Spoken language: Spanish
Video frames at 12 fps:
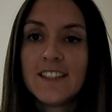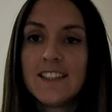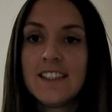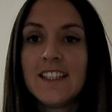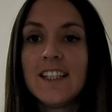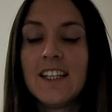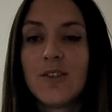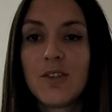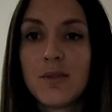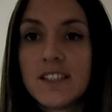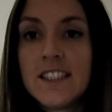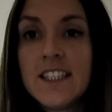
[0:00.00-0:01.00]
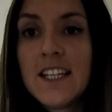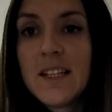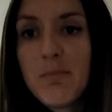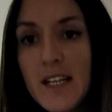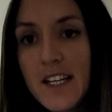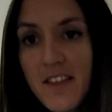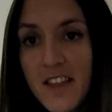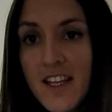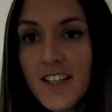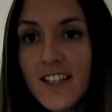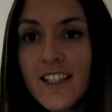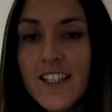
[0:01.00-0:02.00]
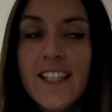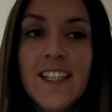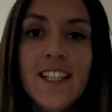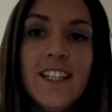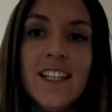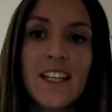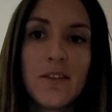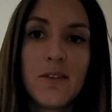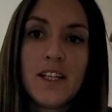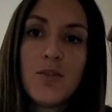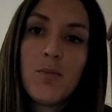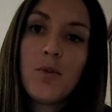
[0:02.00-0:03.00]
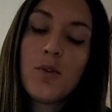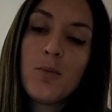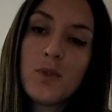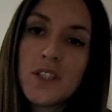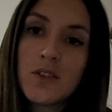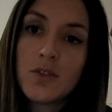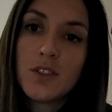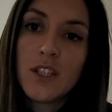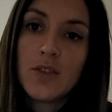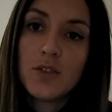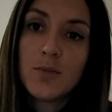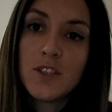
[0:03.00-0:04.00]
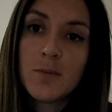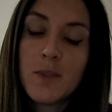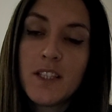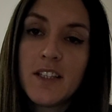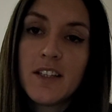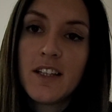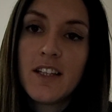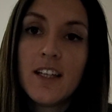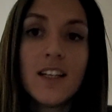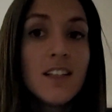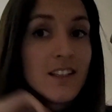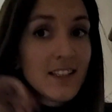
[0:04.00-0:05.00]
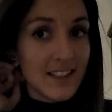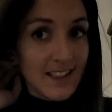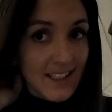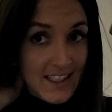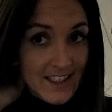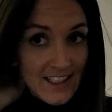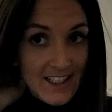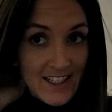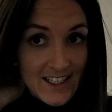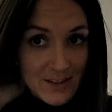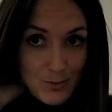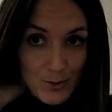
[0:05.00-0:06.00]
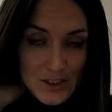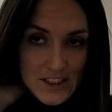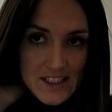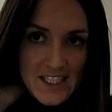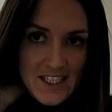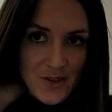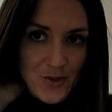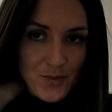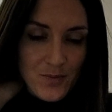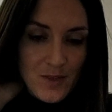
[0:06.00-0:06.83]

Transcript: de la Universidad de Palencia y nada, venía un poco pues a contaros mi experiencia en el Erasmus este año.